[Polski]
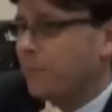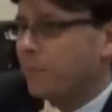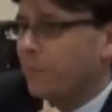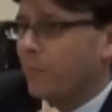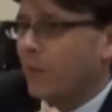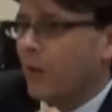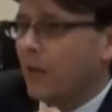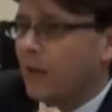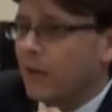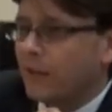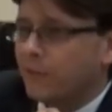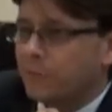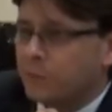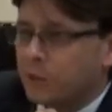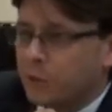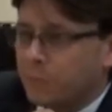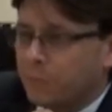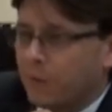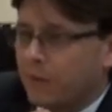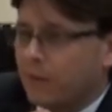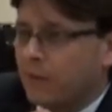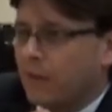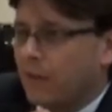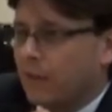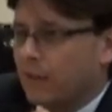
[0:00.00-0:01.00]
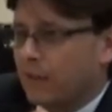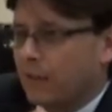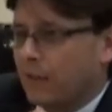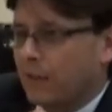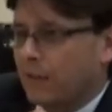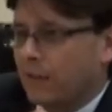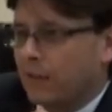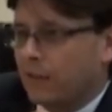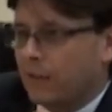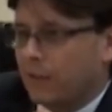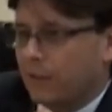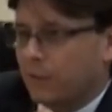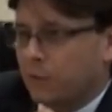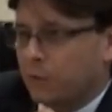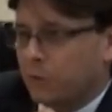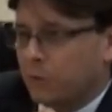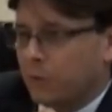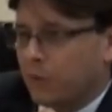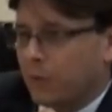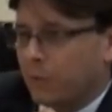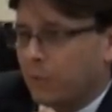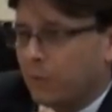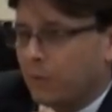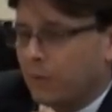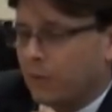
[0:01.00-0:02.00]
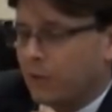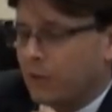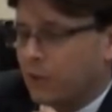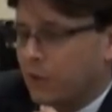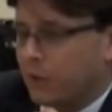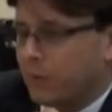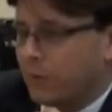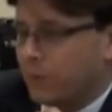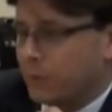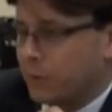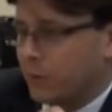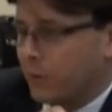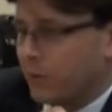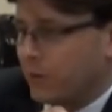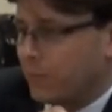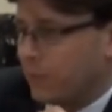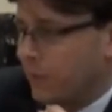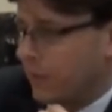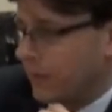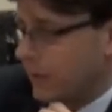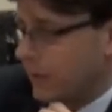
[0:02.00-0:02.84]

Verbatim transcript: No ale w przypadkach takich, jak już tutaj podkreśliłem, czy to imię,